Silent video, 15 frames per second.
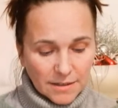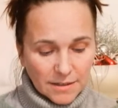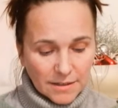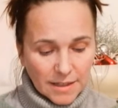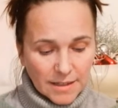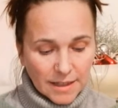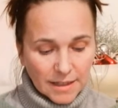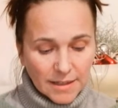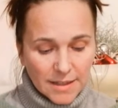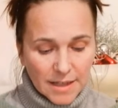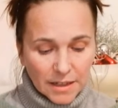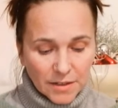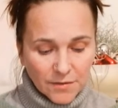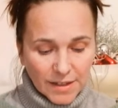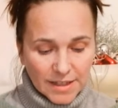das ganze
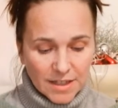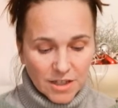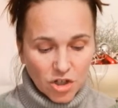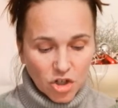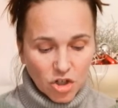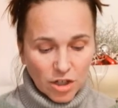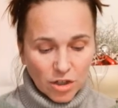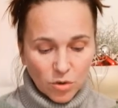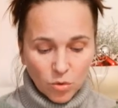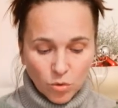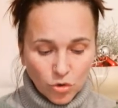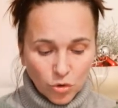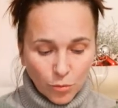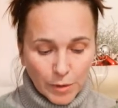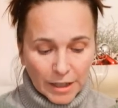Adventsgeschehen
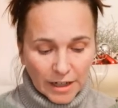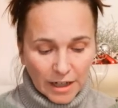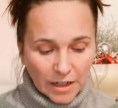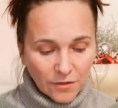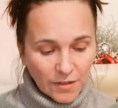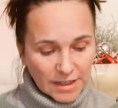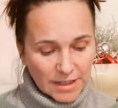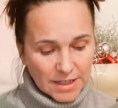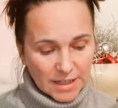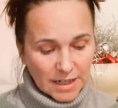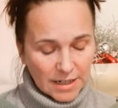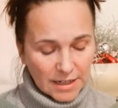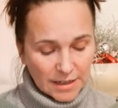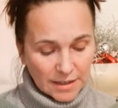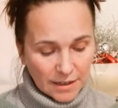rund um den
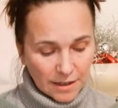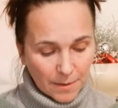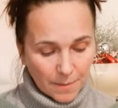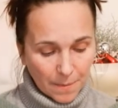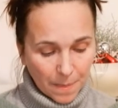Adventskalender.